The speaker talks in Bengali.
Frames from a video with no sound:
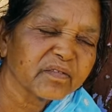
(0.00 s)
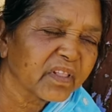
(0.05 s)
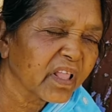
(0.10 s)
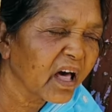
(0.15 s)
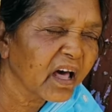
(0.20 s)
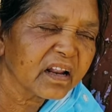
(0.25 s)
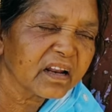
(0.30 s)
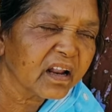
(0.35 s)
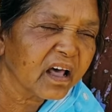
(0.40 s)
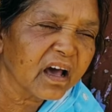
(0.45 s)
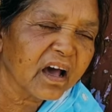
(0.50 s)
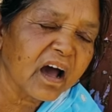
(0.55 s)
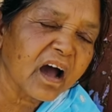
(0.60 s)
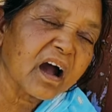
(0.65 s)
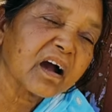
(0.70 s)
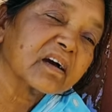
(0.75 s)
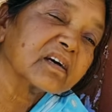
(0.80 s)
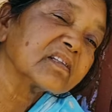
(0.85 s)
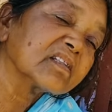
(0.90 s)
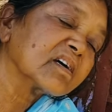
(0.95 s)
না না
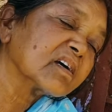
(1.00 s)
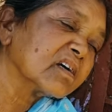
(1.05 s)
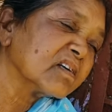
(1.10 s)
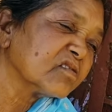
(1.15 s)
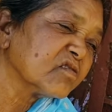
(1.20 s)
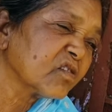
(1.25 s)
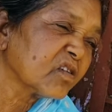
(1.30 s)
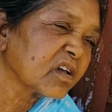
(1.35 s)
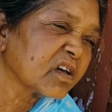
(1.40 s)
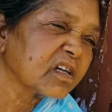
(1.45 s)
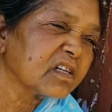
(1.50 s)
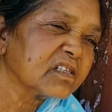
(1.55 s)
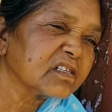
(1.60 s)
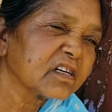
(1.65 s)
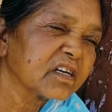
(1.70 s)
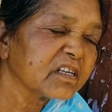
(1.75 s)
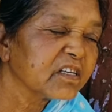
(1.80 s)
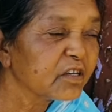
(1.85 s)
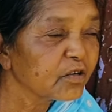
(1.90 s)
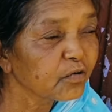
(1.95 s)
আগে থেকেই চলে
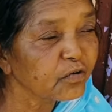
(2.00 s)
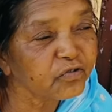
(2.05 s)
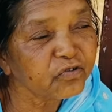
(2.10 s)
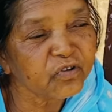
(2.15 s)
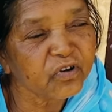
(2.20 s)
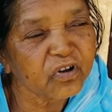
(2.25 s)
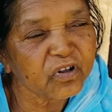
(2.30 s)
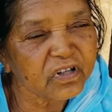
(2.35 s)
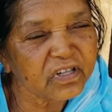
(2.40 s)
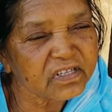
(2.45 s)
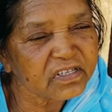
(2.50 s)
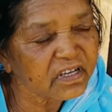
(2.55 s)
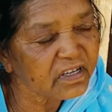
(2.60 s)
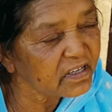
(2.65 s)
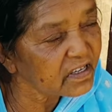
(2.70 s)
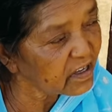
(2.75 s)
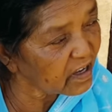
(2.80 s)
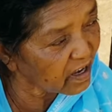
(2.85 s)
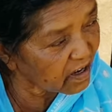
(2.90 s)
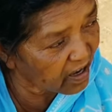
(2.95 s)
গেছে ইও চলে গেছে
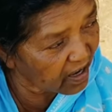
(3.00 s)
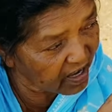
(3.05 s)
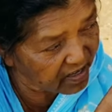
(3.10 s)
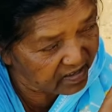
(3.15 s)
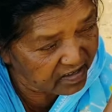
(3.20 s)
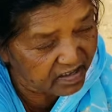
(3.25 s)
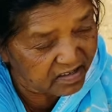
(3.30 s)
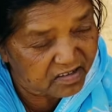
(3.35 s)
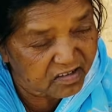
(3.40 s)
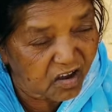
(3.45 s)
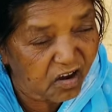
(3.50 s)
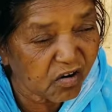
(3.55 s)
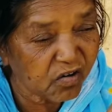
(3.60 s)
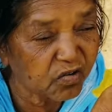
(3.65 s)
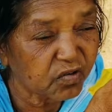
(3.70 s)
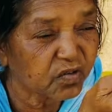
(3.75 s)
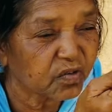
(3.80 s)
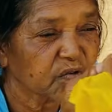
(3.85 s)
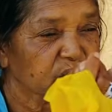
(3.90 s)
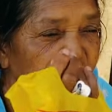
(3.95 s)
ইয়ে আসা যাওয়া
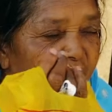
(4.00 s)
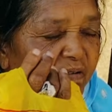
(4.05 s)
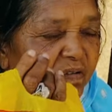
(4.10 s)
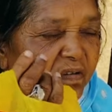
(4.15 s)
করতো